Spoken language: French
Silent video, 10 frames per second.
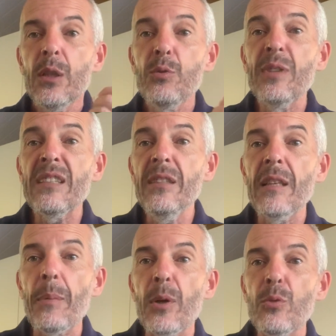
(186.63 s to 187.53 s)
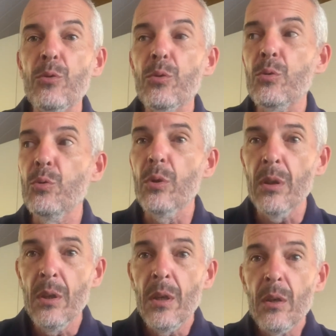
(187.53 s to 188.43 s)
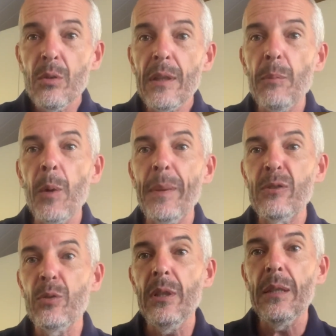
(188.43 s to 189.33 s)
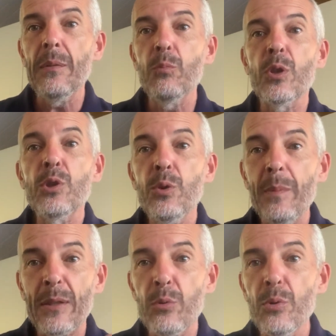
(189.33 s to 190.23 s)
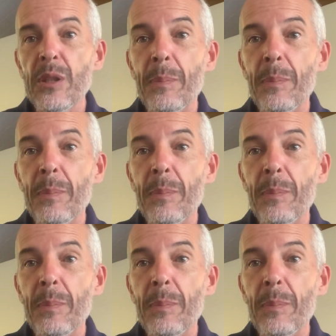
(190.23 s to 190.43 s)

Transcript: Je vous incite à prendre ce cours D'abord parce que moi je suis mature,